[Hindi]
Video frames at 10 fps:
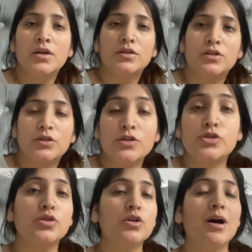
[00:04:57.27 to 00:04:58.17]
तो
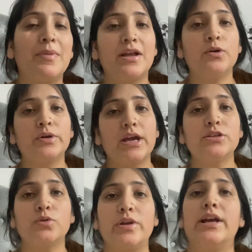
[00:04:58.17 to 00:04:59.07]
दोस्तों हमारा हो गया है
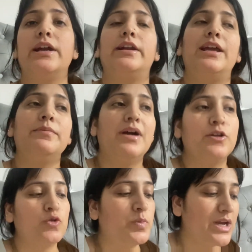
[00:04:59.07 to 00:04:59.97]
सोने का टाइम
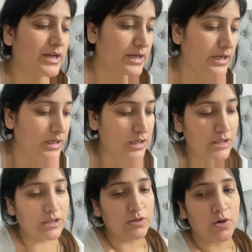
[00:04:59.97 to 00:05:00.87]
आयुष भी आ गया है
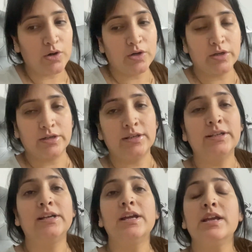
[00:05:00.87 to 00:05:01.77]
घर और
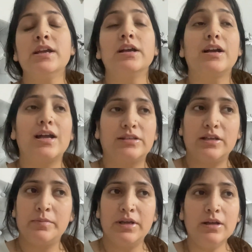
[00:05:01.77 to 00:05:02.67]
कार्तिक
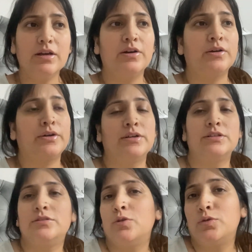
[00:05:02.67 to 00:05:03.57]
भी और
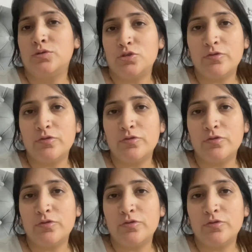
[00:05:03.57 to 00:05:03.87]
दोनों जो